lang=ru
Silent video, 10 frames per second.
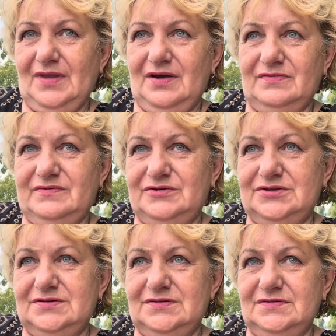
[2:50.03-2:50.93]
Вот,
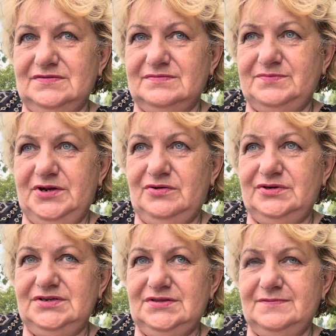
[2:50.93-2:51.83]
э,
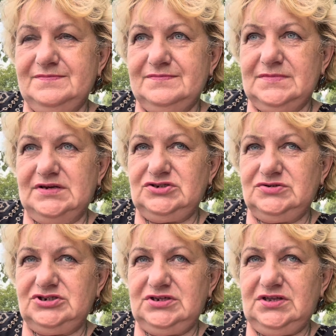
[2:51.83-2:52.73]
приходит
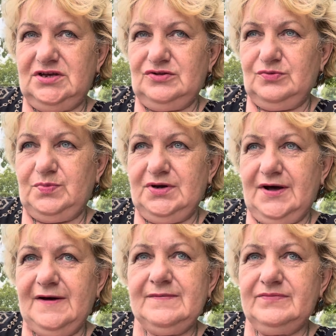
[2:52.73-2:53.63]
ощущение
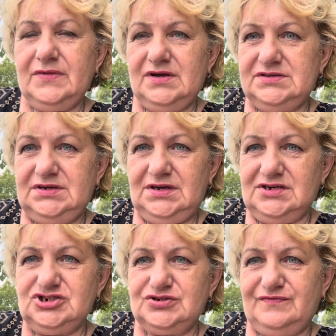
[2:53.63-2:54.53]
тупика, где я
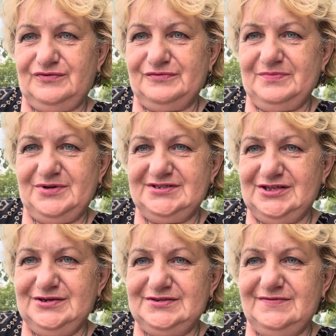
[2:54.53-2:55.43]
живу,
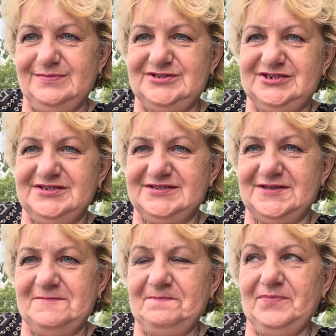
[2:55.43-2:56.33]
признаюсь вам
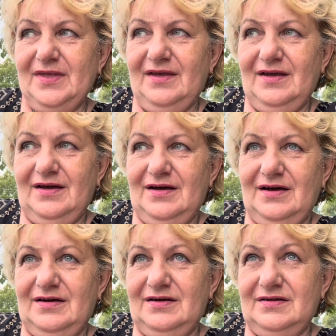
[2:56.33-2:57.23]
честно.
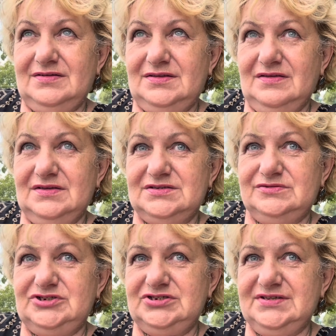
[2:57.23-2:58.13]
Э,
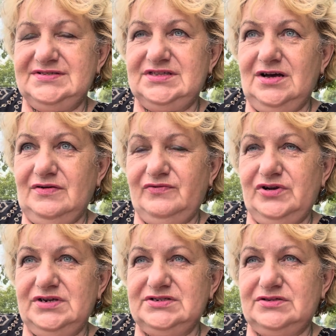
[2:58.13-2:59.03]
случилось так
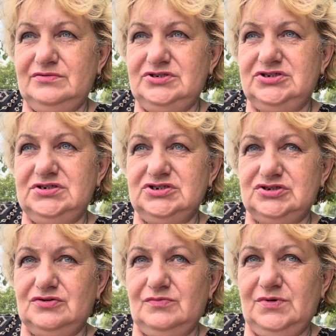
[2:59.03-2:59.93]
волей случая,
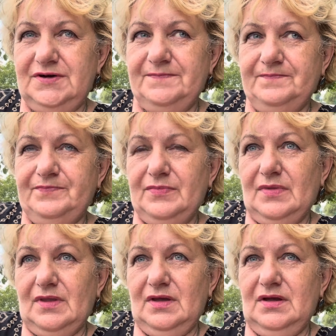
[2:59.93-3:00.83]
что мы
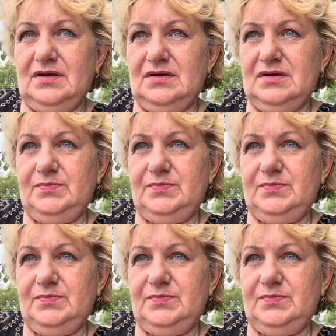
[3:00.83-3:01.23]
Э,